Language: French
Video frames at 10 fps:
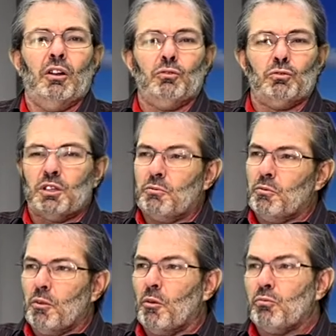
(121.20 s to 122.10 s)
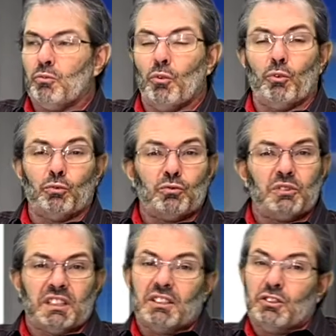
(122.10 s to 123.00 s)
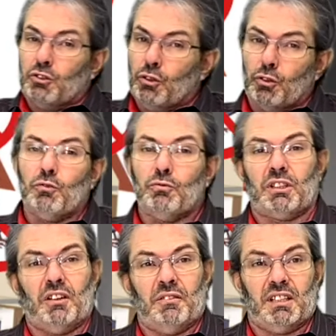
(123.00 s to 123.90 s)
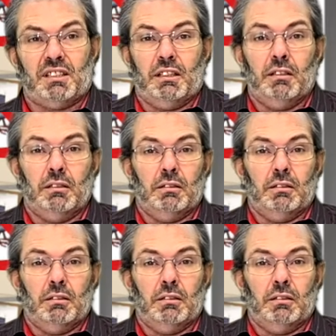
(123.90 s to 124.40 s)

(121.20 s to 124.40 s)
tout simplement pour nous dire ce que vous traversez.